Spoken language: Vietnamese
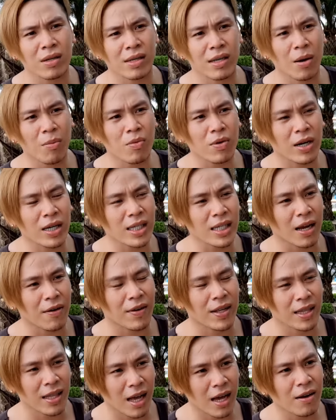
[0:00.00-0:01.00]
giống Chris
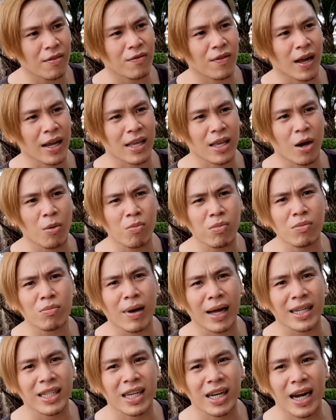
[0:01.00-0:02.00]
Aventus và giống
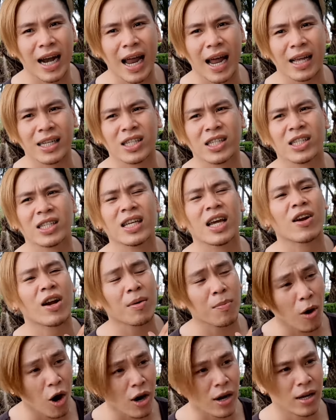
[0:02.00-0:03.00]
Mancera
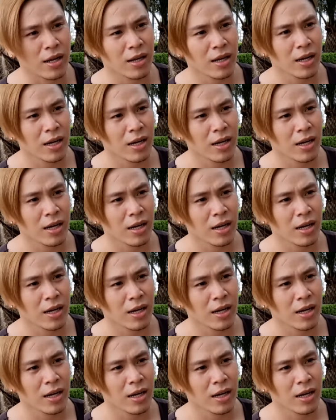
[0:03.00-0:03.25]
Serat Boy